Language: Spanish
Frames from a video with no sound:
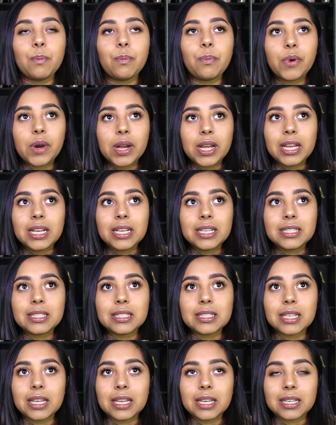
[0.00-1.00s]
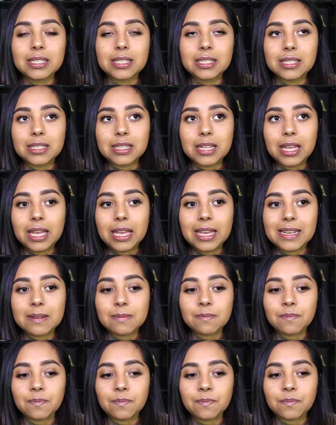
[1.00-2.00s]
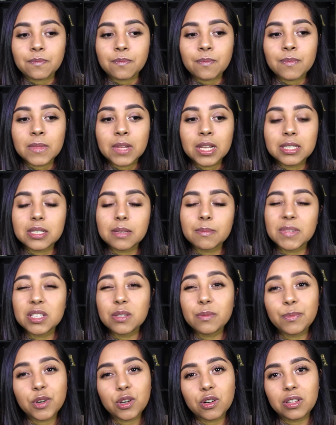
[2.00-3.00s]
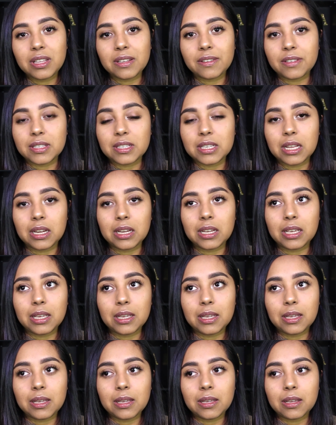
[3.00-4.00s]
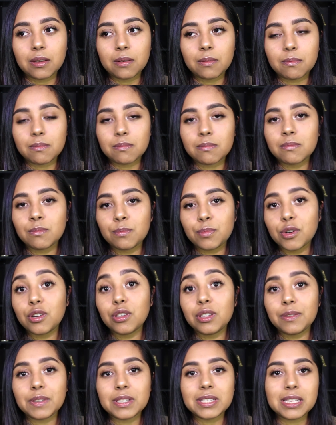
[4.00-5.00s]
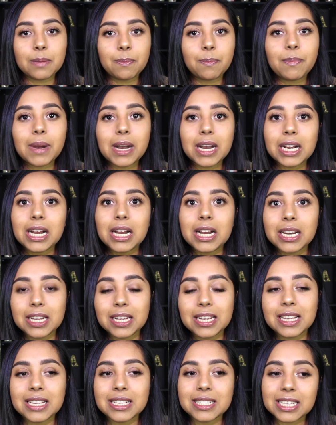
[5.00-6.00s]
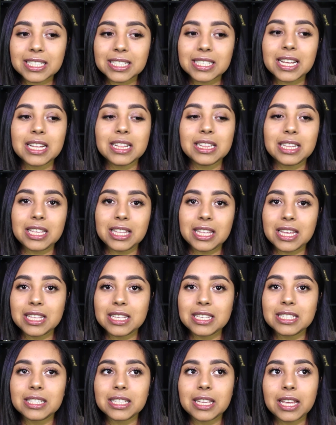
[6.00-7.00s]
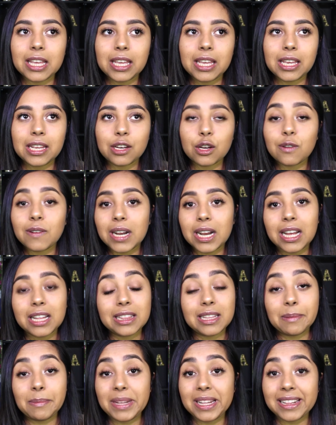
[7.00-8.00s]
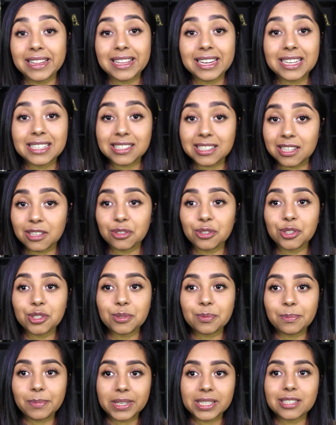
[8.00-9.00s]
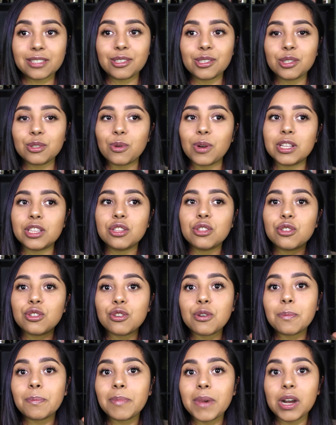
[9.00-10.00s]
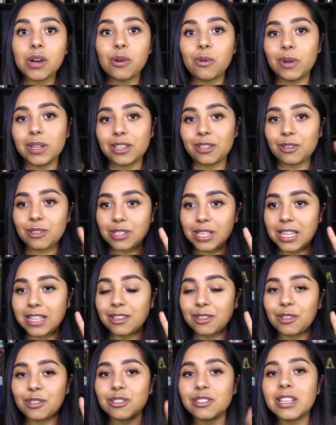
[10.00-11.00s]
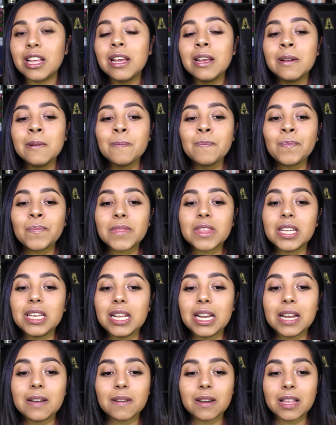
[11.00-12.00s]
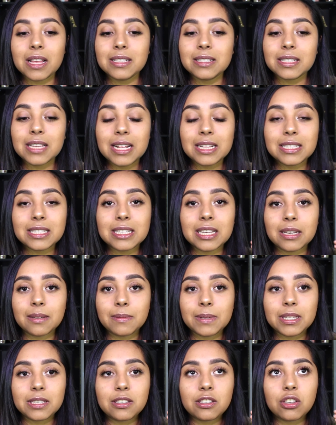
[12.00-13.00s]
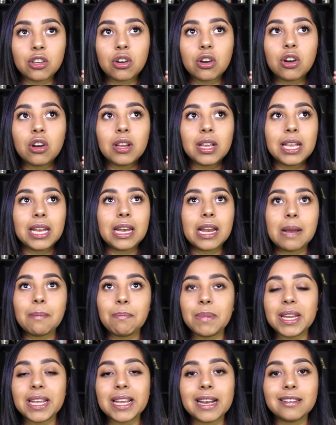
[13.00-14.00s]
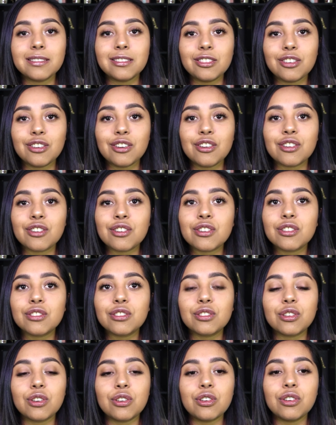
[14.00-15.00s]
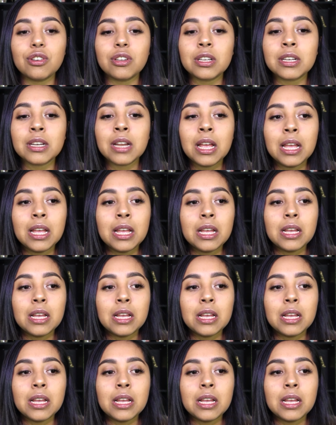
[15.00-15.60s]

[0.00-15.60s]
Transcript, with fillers: pues este se me hace un poco difícil y un poco difícil pagar esas cantidades que no bajan de 1.300 pesos cuando yo pago 400. Y la verdad es que el servicio y la aplicación son